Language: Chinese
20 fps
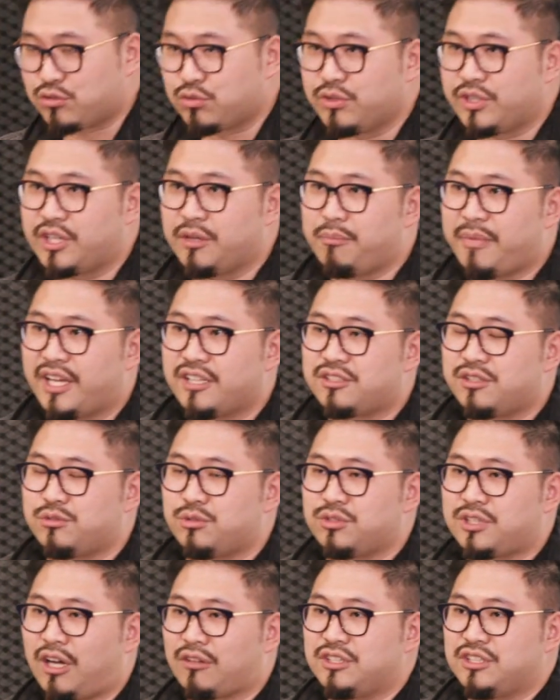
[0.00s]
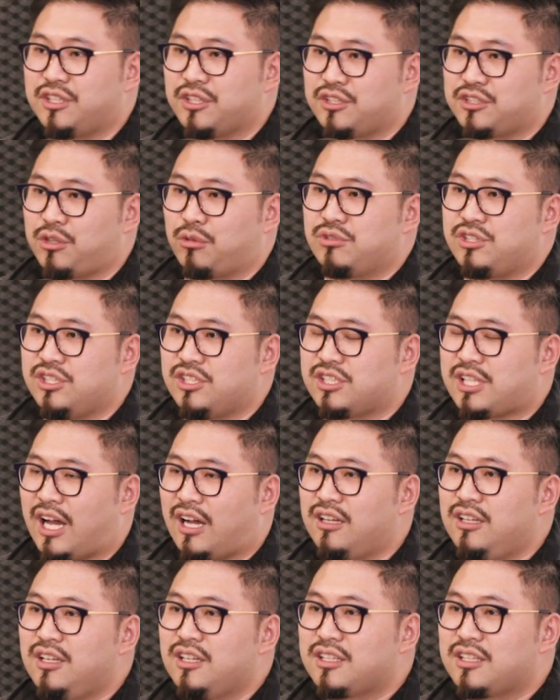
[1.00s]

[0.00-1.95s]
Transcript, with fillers: 出一个 message 到你的手机上，